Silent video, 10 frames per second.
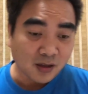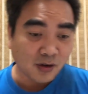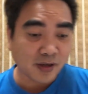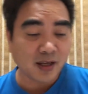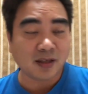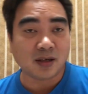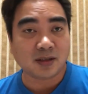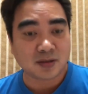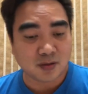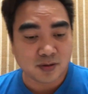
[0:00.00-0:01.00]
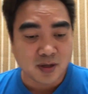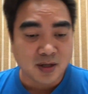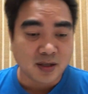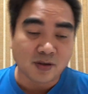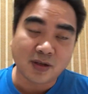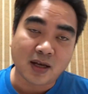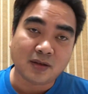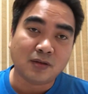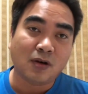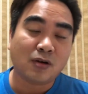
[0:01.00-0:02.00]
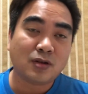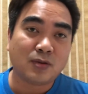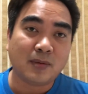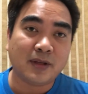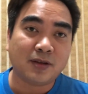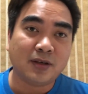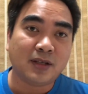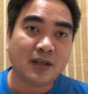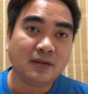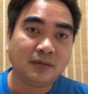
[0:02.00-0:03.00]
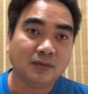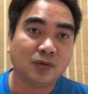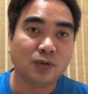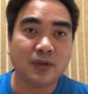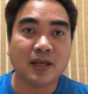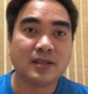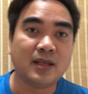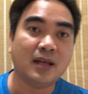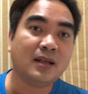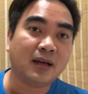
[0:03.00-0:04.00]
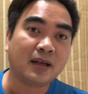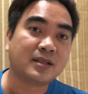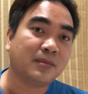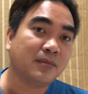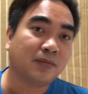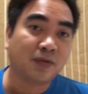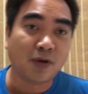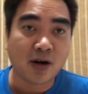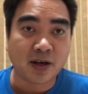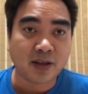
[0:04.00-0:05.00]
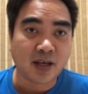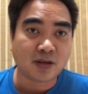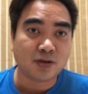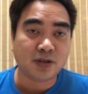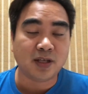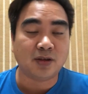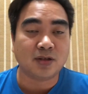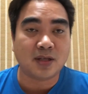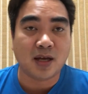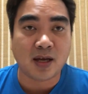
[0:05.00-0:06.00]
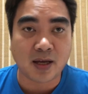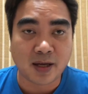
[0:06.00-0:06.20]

Okay na, so yun nga, noong August 12 and 13, two days din ang exam for architecture dito sa